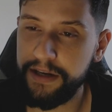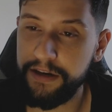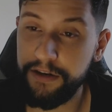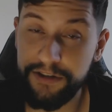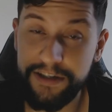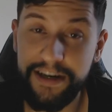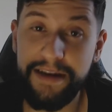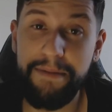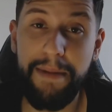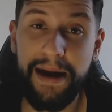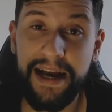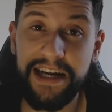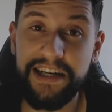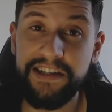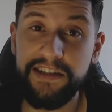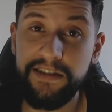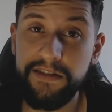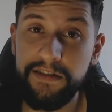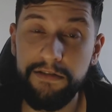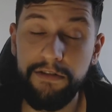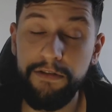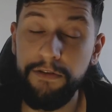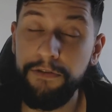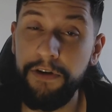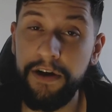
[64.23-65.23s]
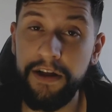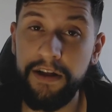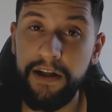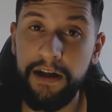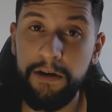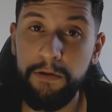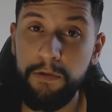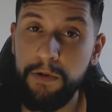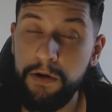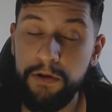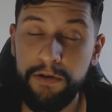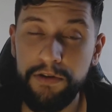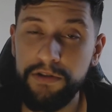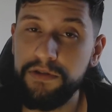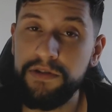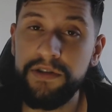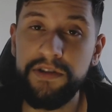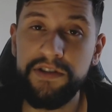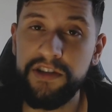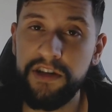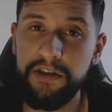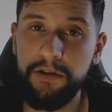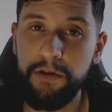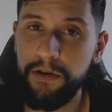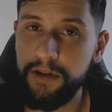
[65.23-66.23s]
Eu já imagino que eu vou falar alguma coisa do
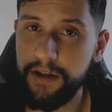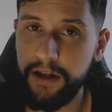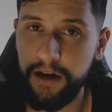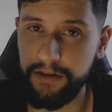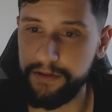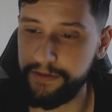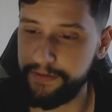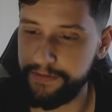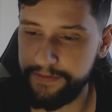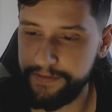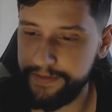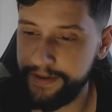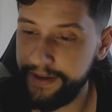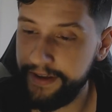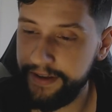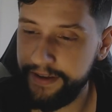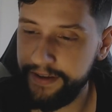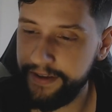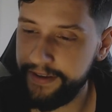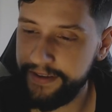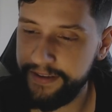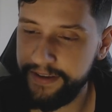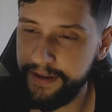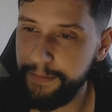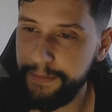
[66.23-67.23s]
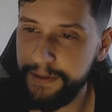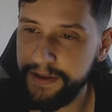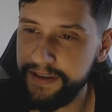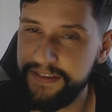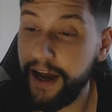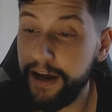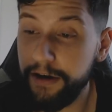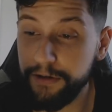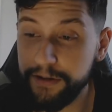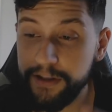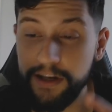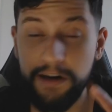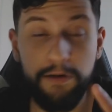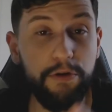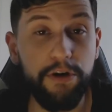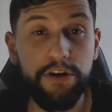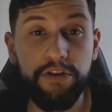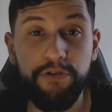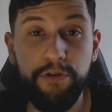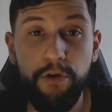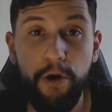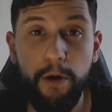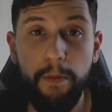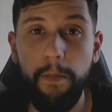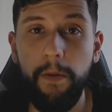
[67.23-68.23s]
Cristiano Cristiano Ronaldo. É sempre assim. Aí outra
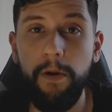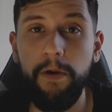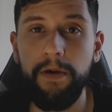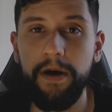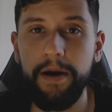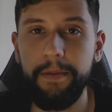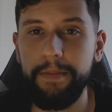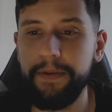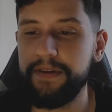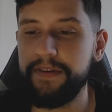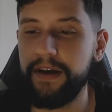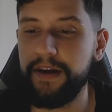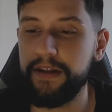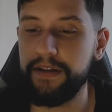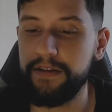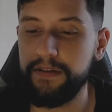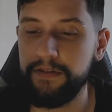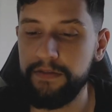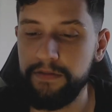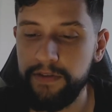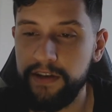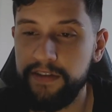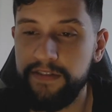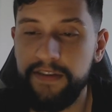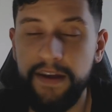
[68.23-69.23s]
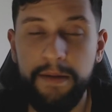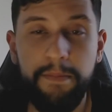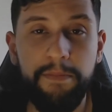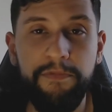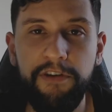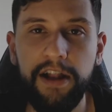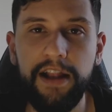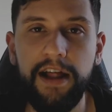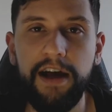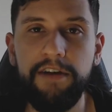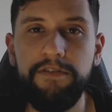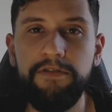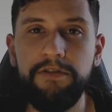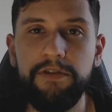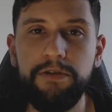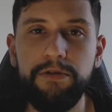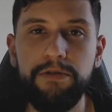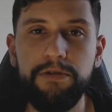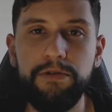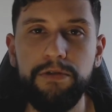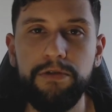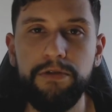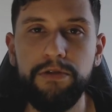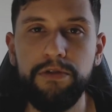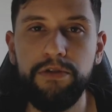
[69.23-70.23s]
coisa, ficou bom, rapaziada. Vocês sempre falavam que
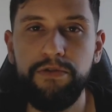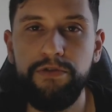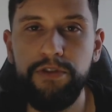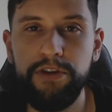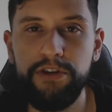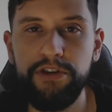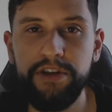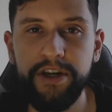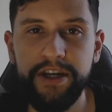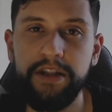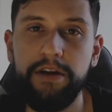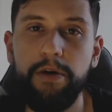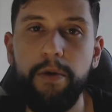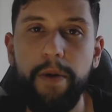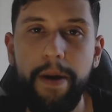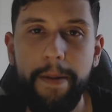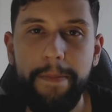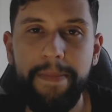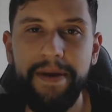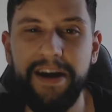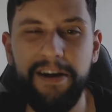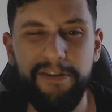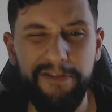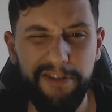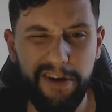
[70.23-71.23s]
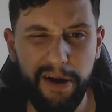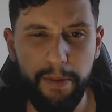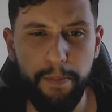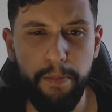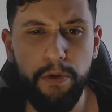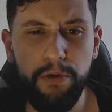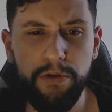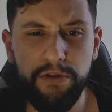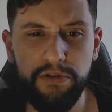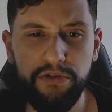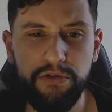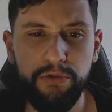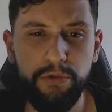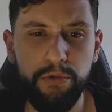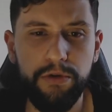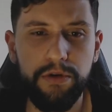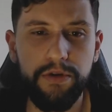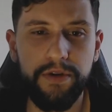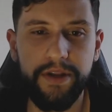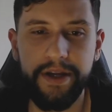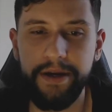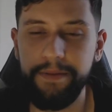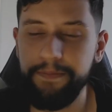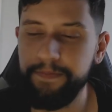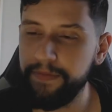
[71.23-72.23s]
o, os vídeos aqui na webcam ficam um pouco
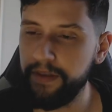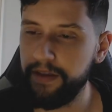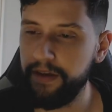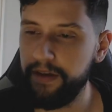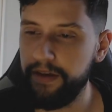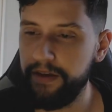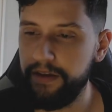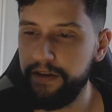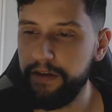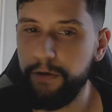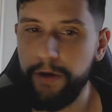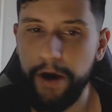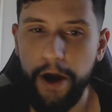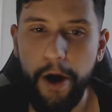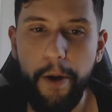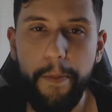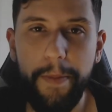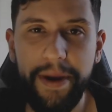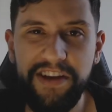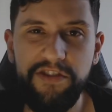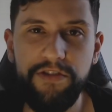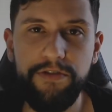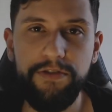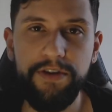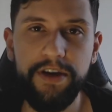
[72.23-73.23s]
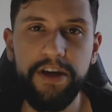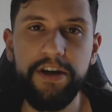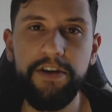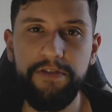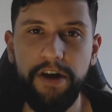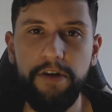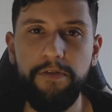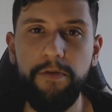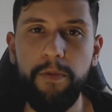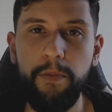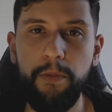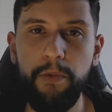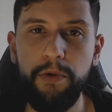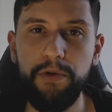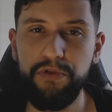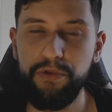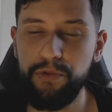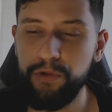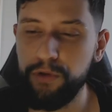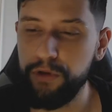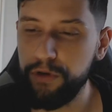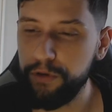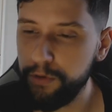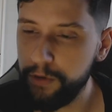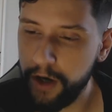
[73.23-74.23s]
escuro, né? E eu realmente via que ficava um pouco
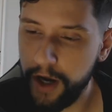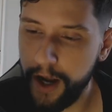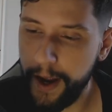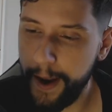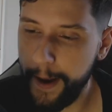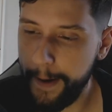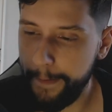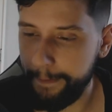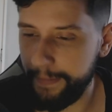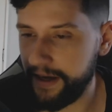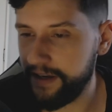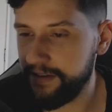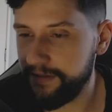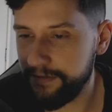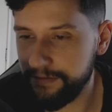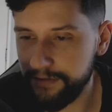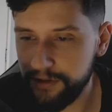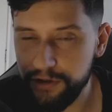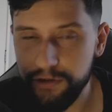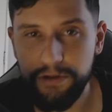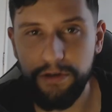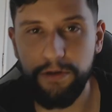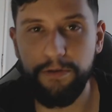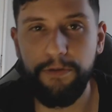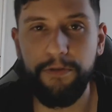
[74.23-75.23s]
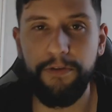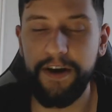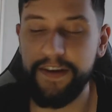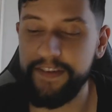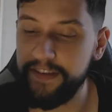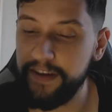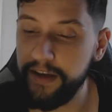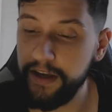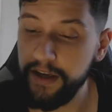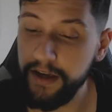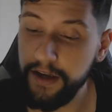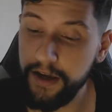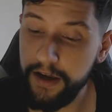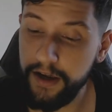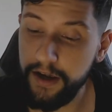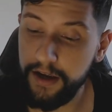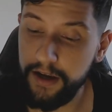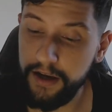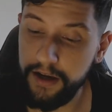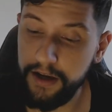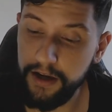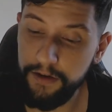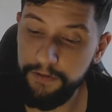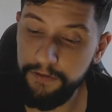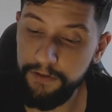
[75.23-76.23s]
escuro, mas não tinha o que eu fazer.
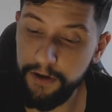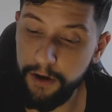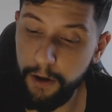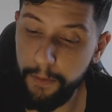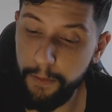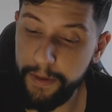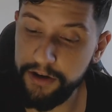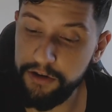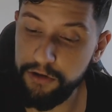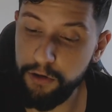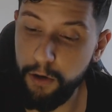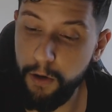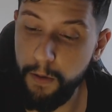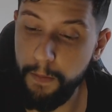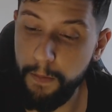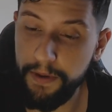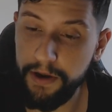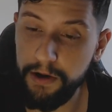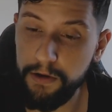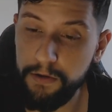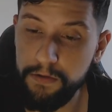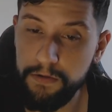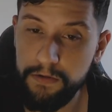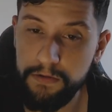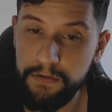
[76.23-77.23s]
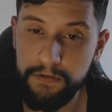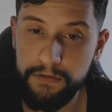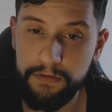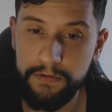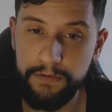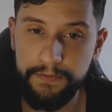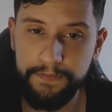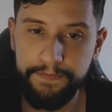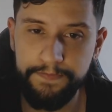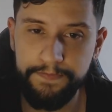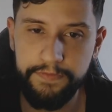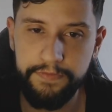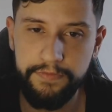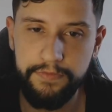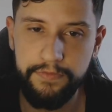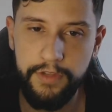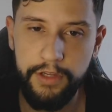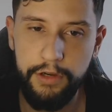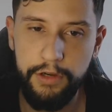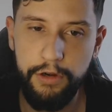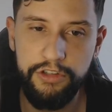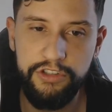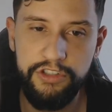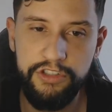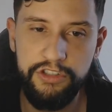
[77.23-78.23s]
E finalmente eu comprei um
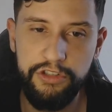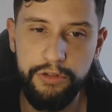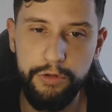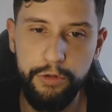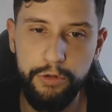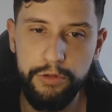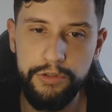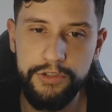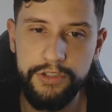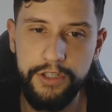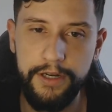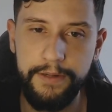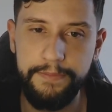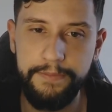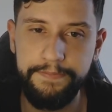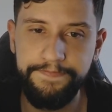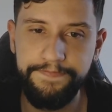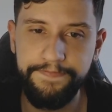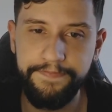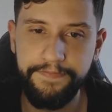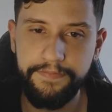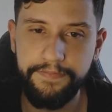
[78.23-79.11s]
negocinho de luz, ó.